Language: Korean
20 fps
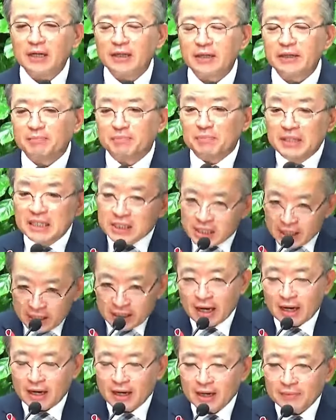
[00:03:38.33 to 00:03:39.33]
빛의
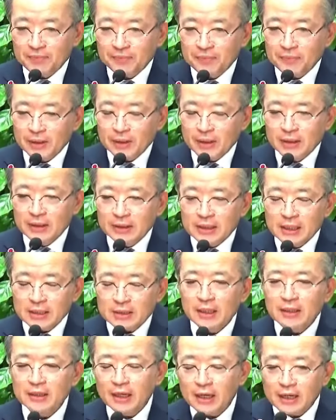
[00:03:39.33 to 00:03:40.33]
나라. 세상
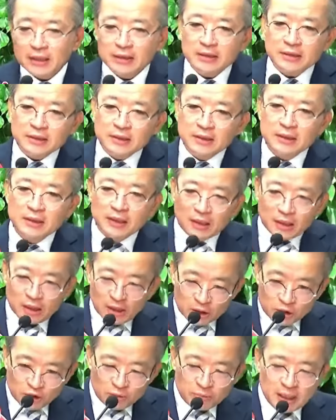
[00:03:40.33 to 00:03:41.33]
나라는
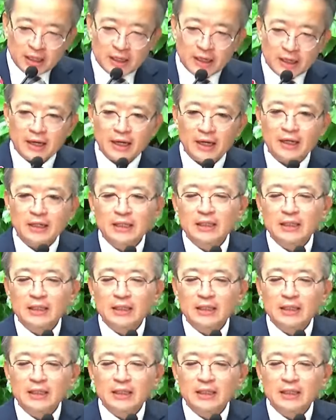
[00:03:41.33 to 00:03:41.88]
어둠의 나라.